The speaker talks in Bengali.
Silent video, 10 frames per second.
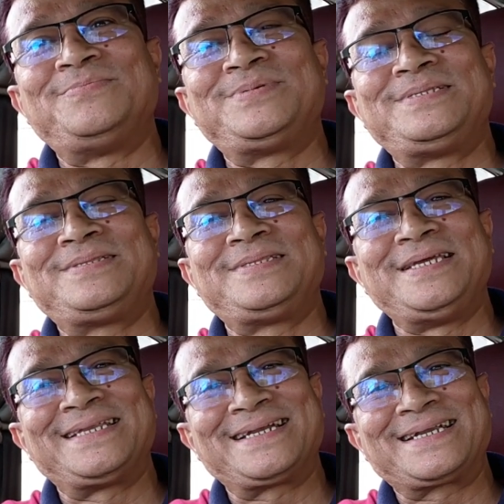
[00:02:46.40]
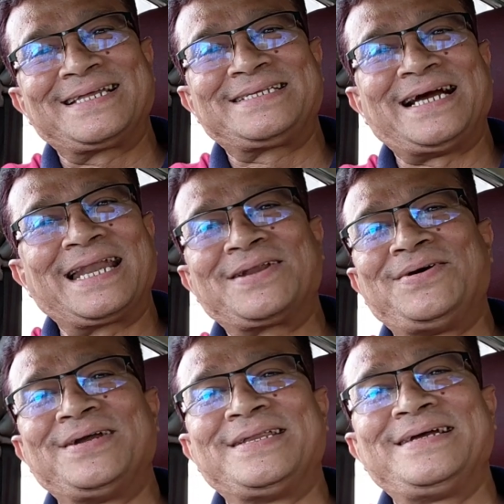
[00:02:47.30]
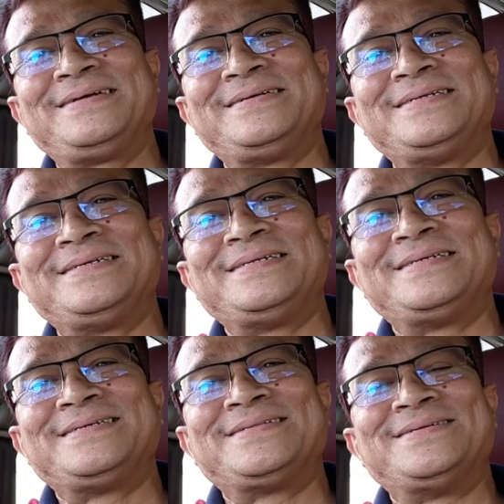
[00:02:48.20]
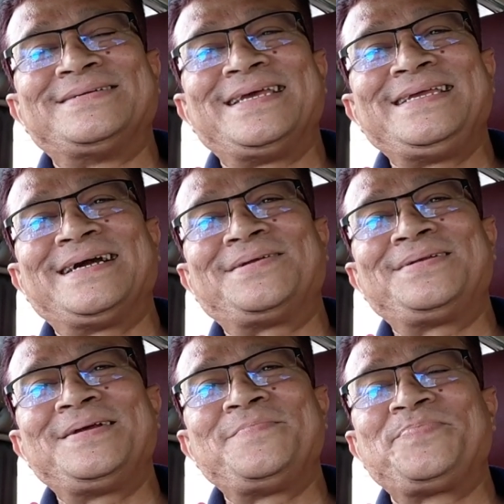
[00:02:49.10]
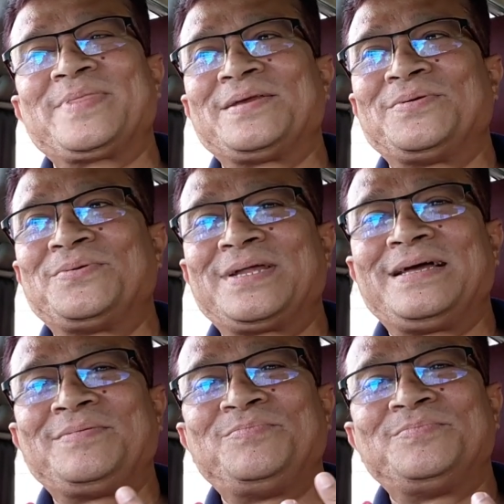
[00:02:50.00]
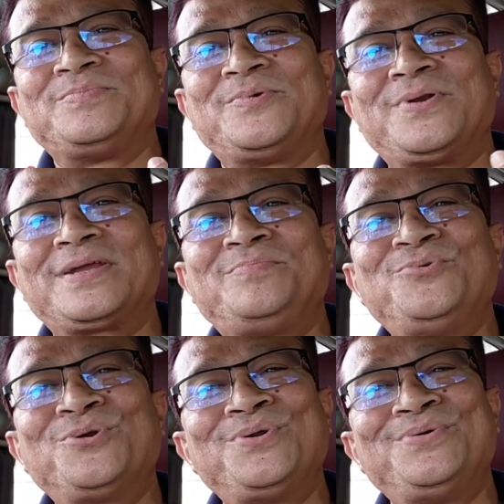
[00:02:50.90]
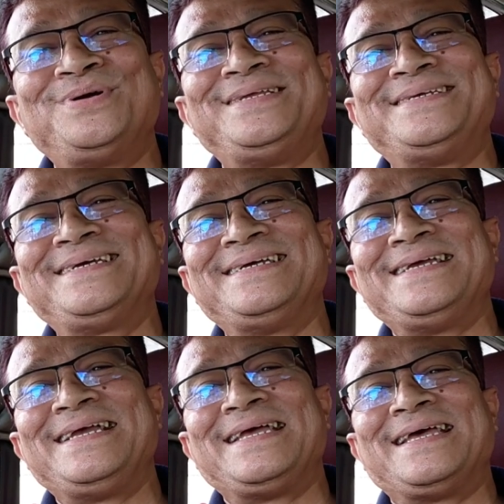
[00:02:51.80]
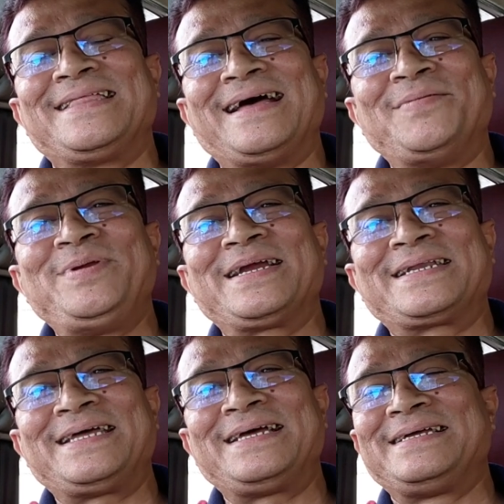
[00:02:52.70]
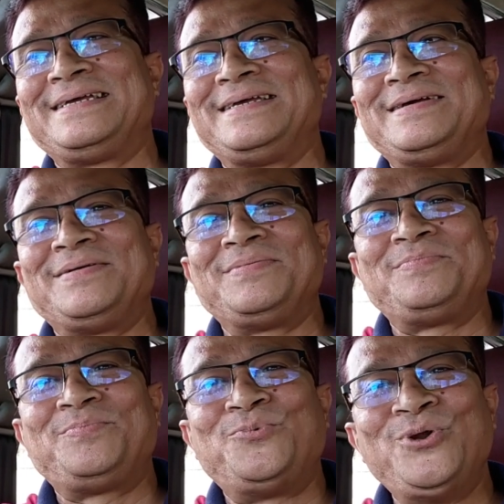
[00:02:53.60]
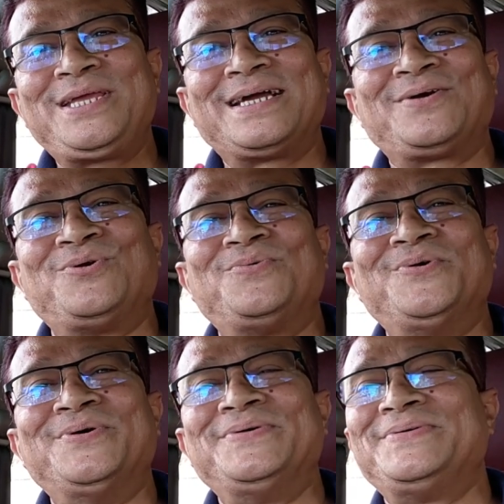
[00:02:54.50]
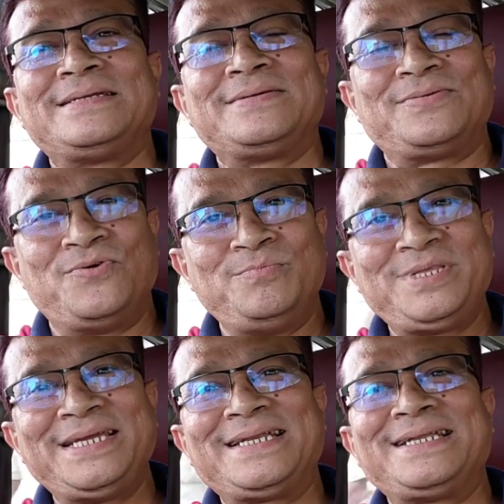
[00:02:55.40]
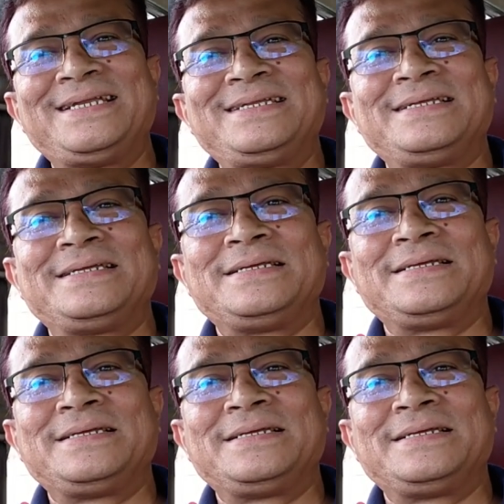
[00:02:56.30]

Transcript: হোম থিয়েটারটা চালানো হয় না তো সেই কারণে ওটা অনেক পুরনো হয়েছে আমি একটা পরীক্ষা করব হোম থিয়েটারের